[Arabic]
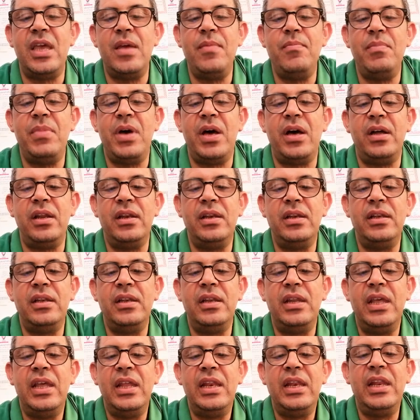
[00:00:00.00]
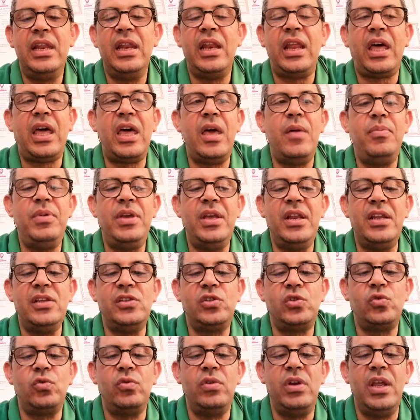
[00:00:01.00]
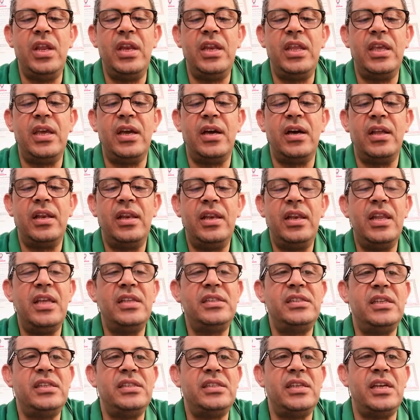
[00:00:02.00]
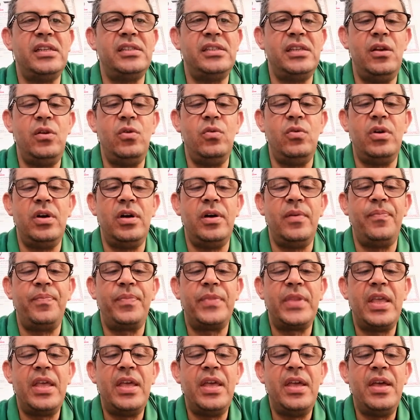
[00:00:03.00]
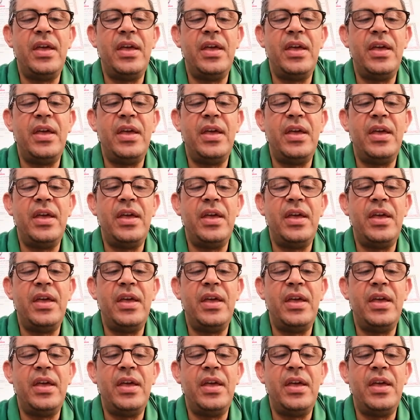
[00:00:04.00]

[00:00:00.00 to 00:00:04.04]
تامة للقبيلة السلالية التي تحتلها